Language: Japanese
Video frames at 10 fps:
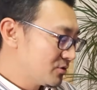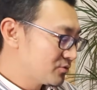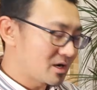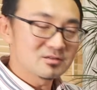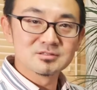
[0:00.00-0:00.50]

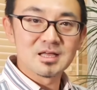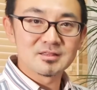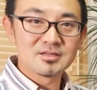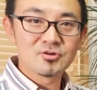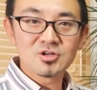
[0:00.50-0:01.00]
深くなっ
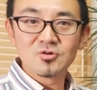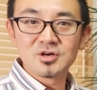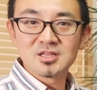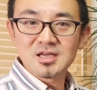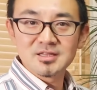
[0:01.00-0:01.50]
てよりこう
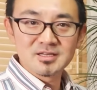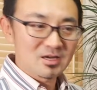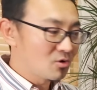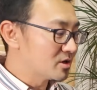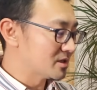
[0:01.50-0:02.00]
立体的
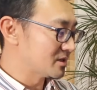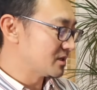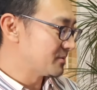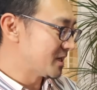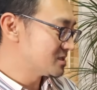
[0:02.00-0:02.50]
な声になっ
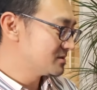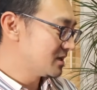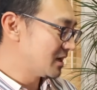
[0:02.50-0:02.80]
てきます、